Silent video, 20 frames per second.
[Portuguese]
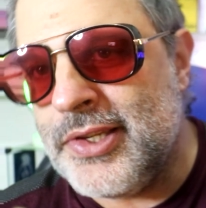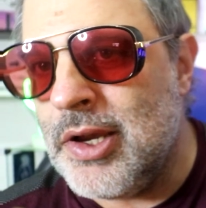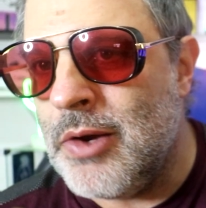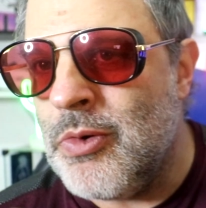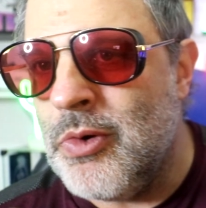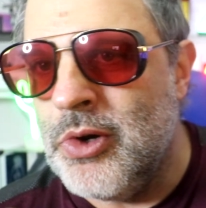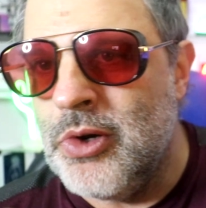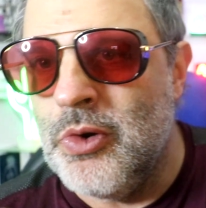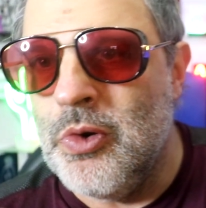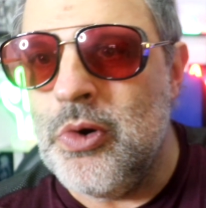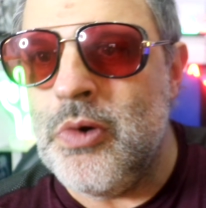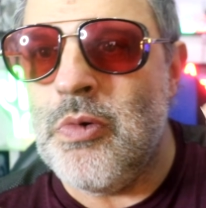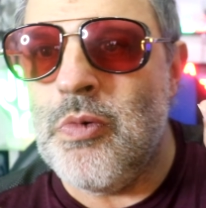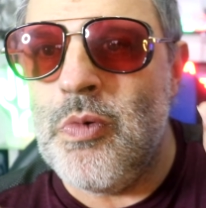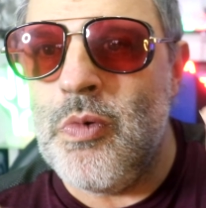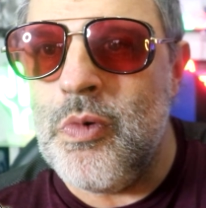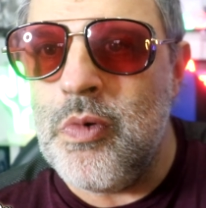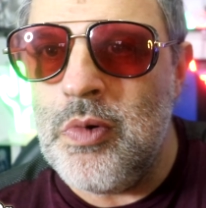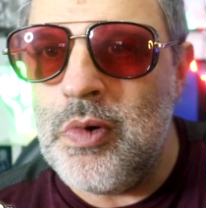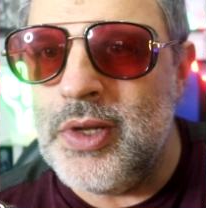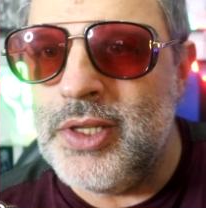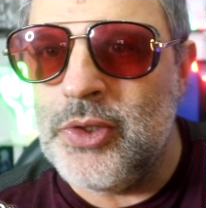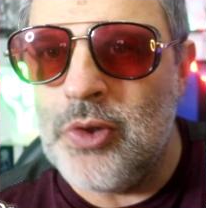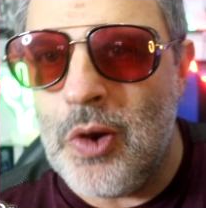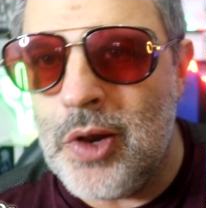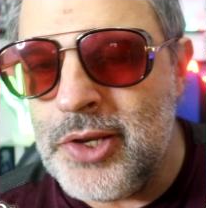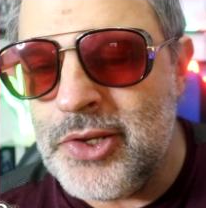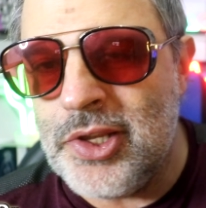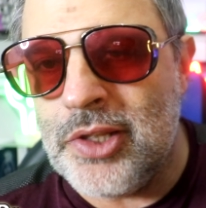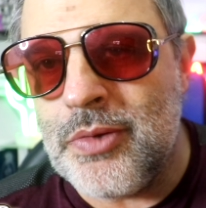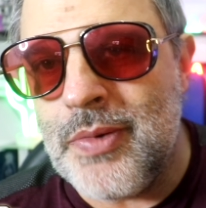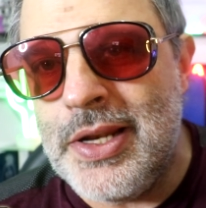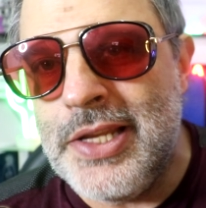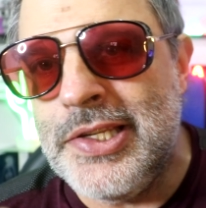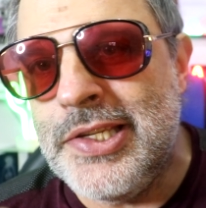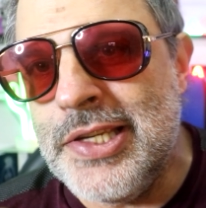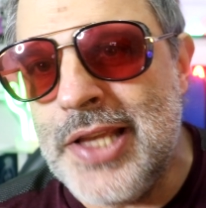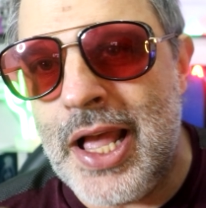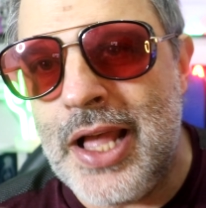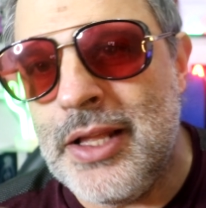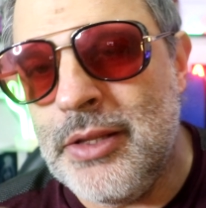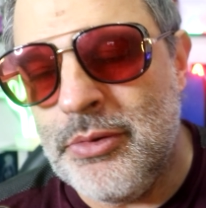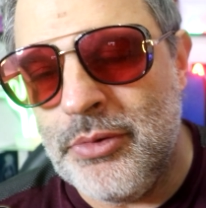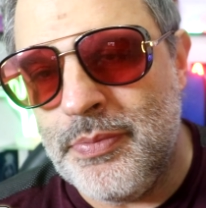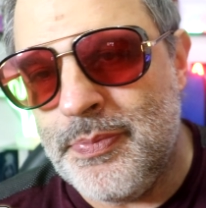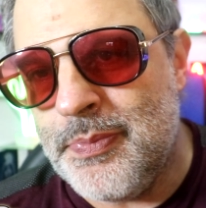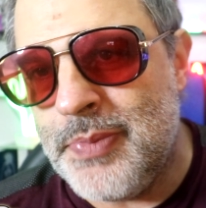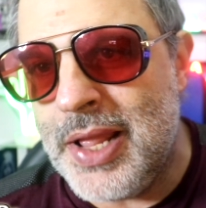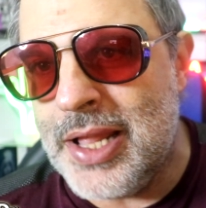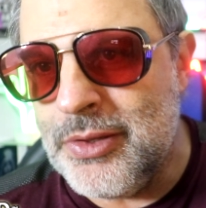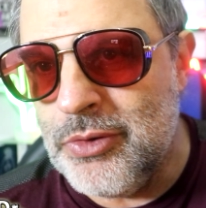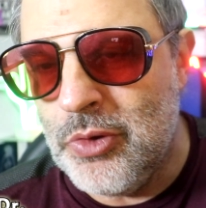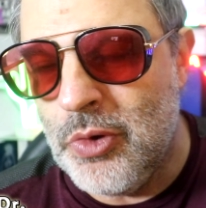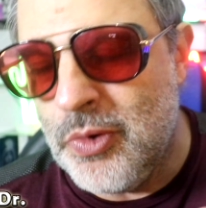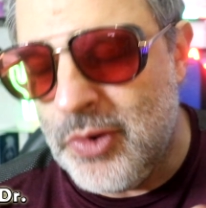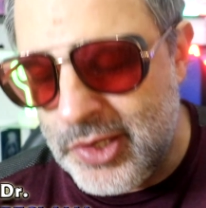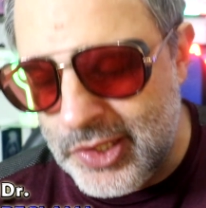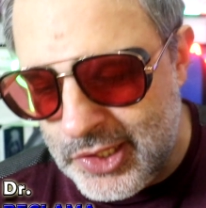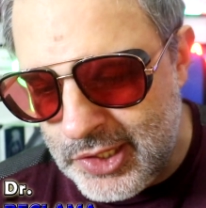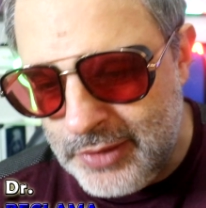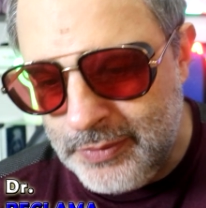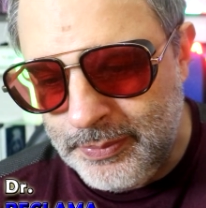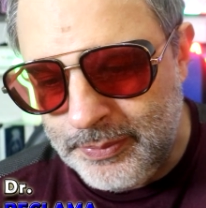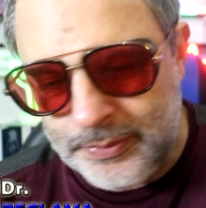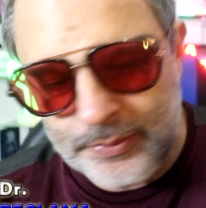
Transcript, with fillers: acordou com o Android atualizado para 12,